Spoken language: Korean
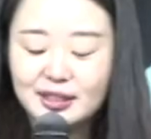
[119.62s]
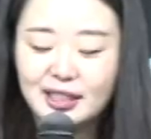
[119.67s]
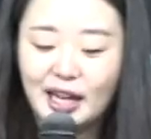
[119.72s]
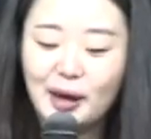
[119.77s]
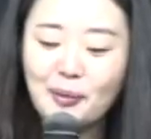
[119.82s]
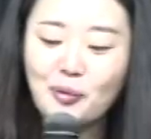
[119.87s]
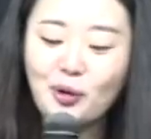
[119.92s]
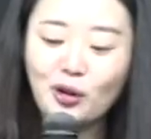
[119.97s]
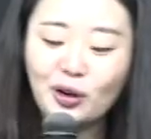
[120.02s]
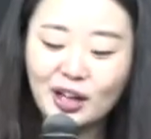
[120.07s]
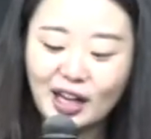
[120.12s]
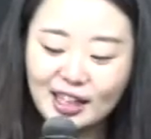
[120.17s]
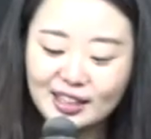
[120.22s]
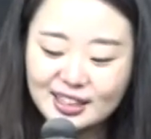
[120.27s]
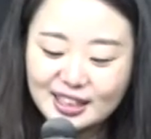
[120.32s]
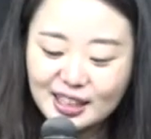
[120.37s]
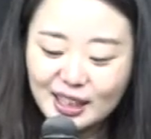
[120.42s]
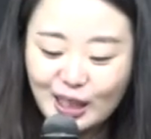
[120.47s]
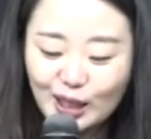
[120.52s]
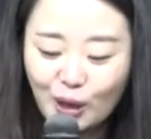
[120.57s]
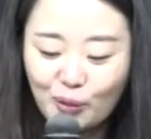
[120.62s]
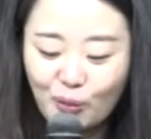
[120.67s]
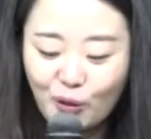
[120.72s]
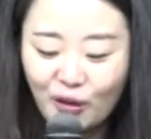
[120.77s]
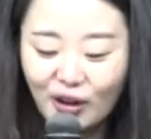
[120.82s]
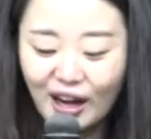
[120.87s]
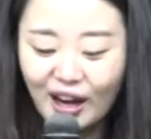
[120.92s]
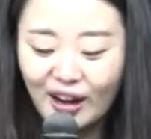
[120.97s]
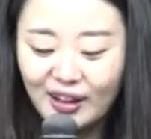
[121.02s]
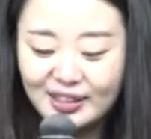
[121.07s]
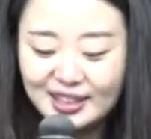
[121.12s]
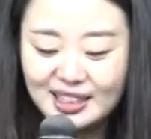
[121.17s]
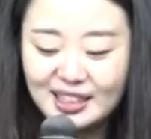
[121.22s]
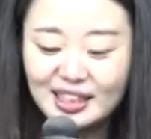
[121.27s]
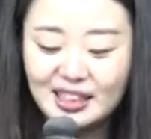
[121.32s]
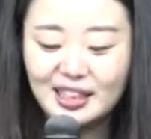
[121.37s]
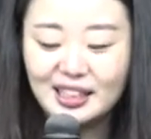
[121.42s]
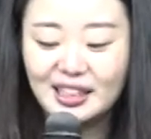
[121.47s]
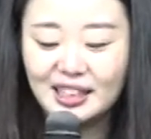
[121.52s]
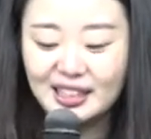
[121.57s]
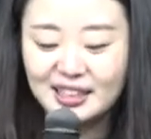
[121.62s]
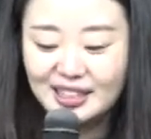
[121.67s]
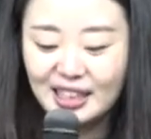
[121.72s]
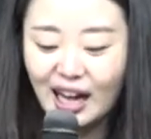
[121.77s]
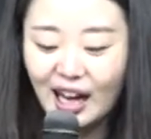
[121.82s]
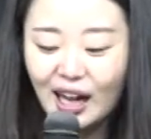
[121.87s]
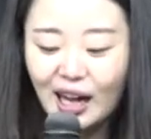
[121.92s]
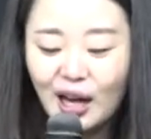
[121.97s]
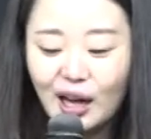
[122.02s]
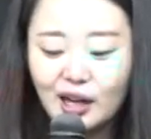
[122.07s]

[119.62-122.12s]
제목 같이 읽어볼게요. 시작.